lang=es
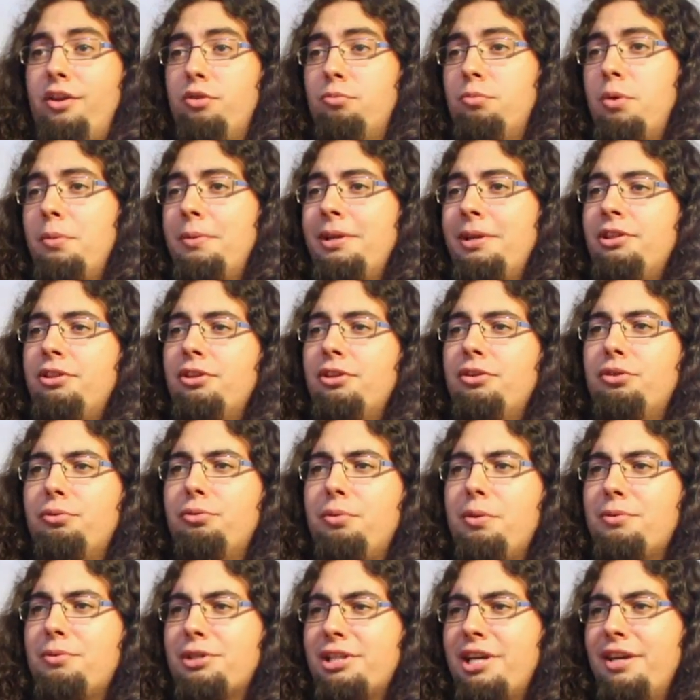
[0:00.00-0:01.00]
En un momento
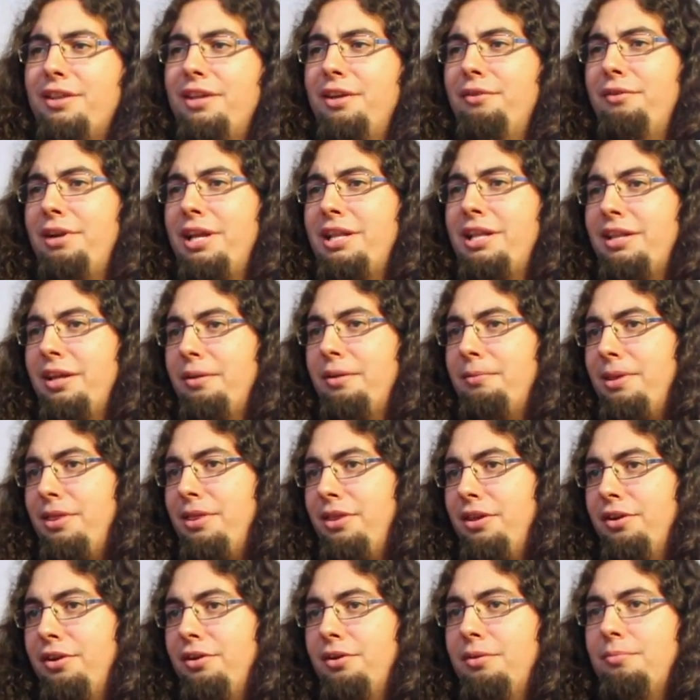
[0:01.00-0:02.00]
tuvimos que hacer una
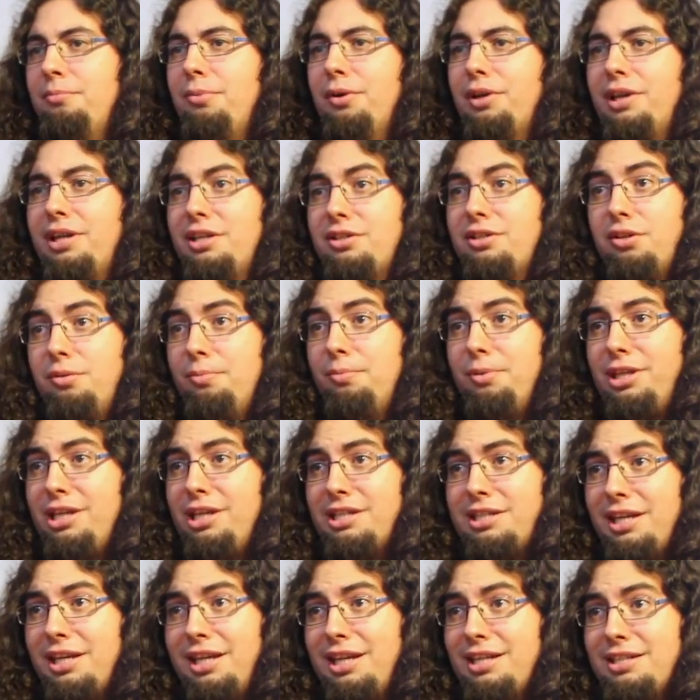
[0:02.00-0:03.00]
intervención porque eso no
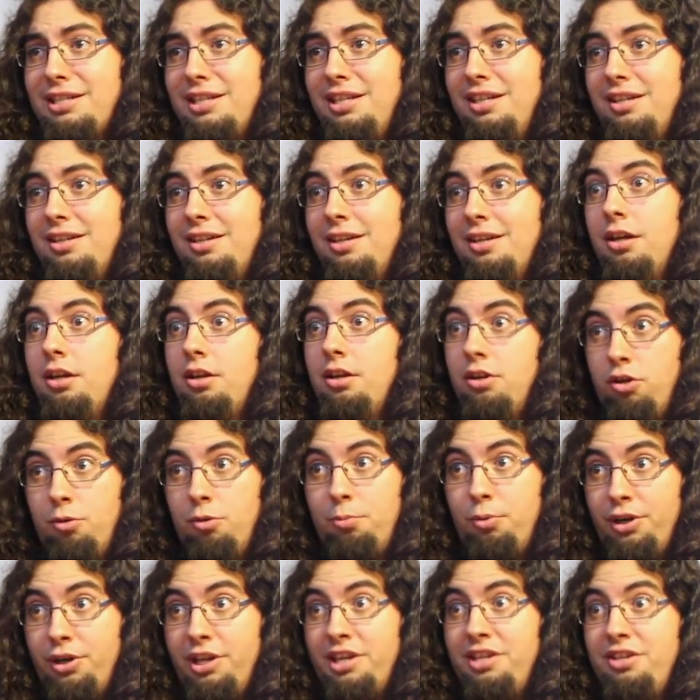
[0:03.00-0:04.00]
podía seguir así.
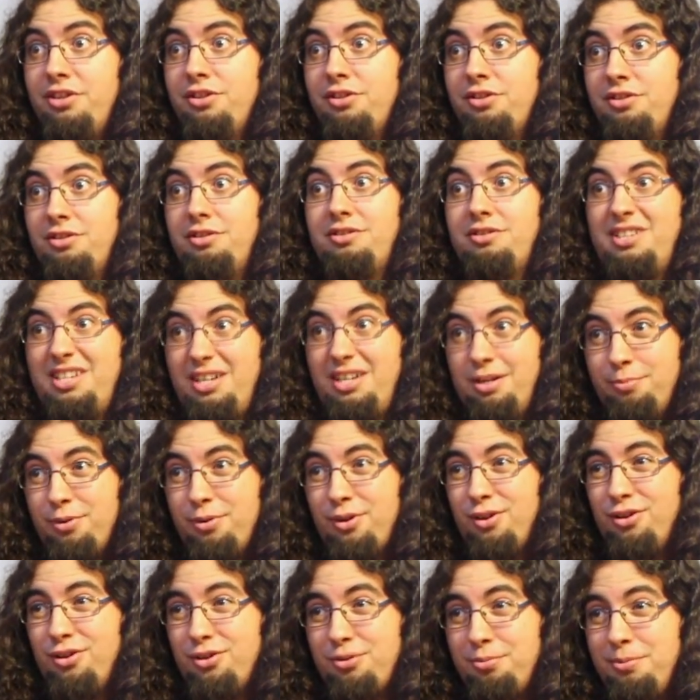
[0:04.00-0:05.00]
No por ellos, sino
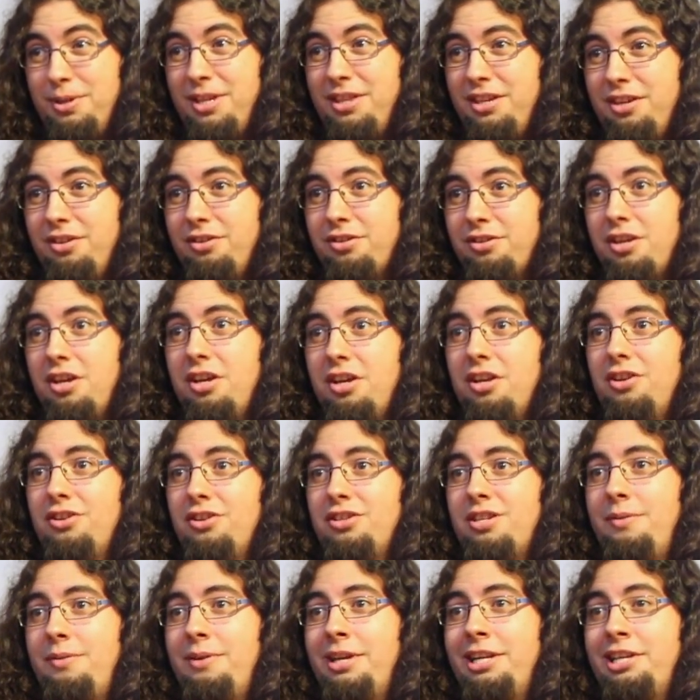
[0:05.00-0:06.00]
por los vídeos.
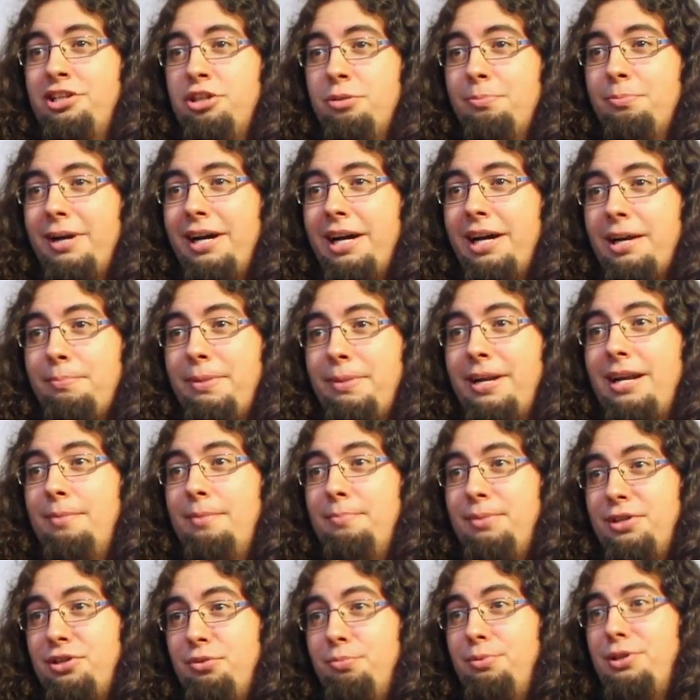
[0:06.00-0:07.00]
Nos habían hecho pagar para
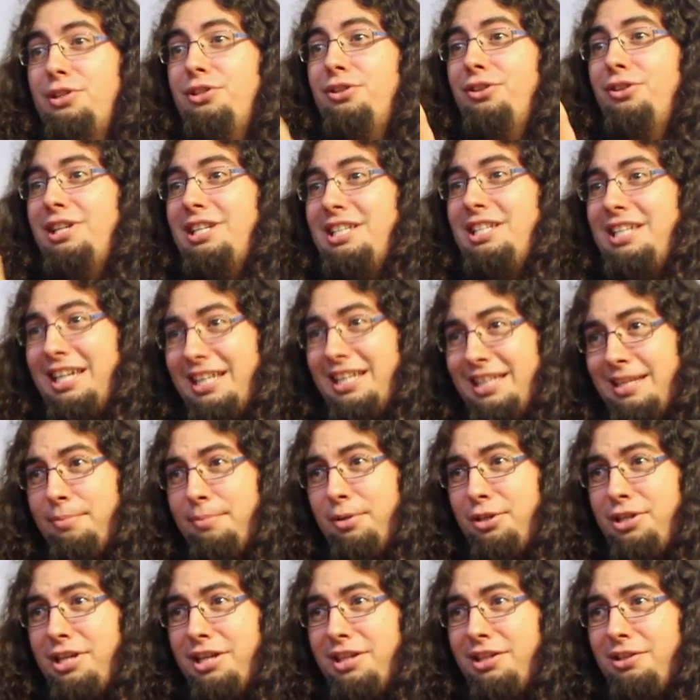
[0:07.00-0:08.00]
el presupuesto del siguiente
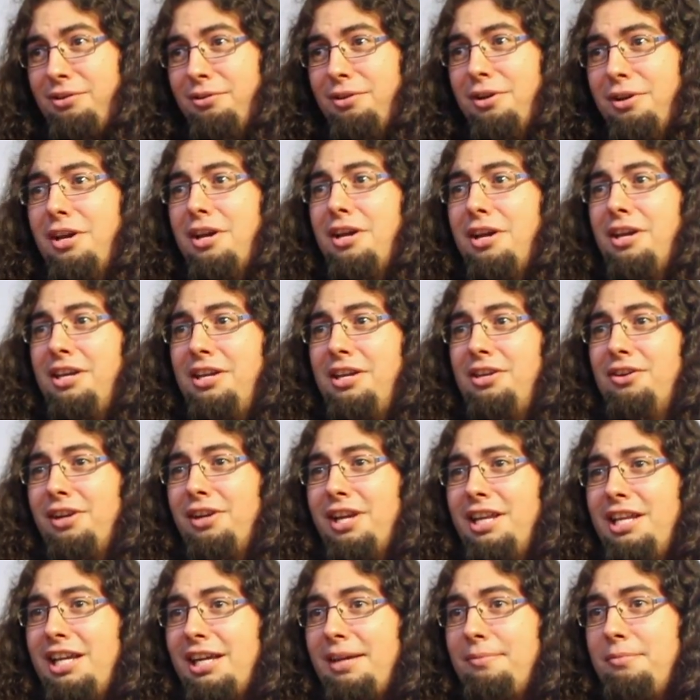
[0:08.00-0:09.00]
proyecto y no
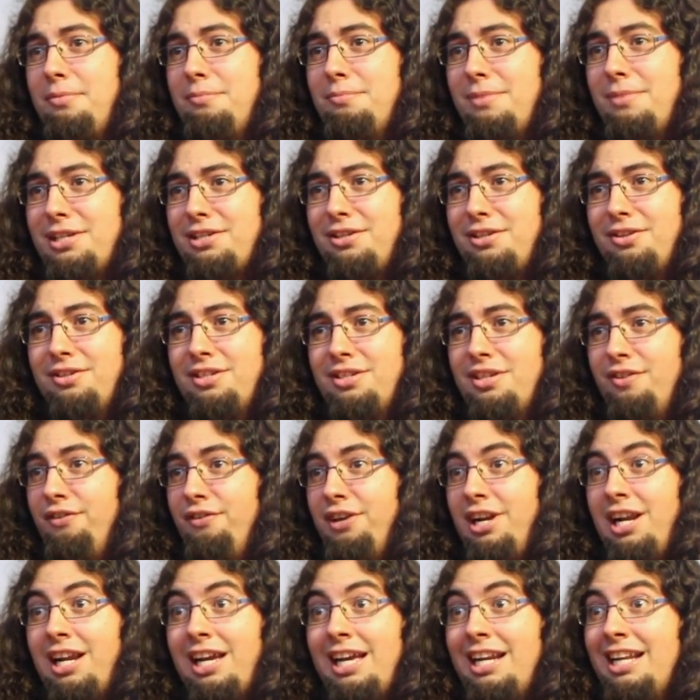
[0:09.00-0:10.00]
quería que mi inversión se
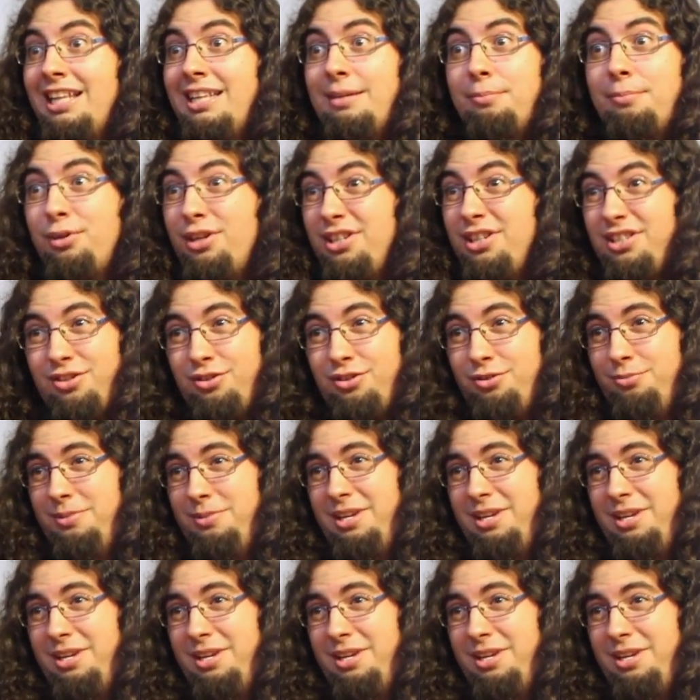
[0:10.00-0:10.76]
fuera al garete por estas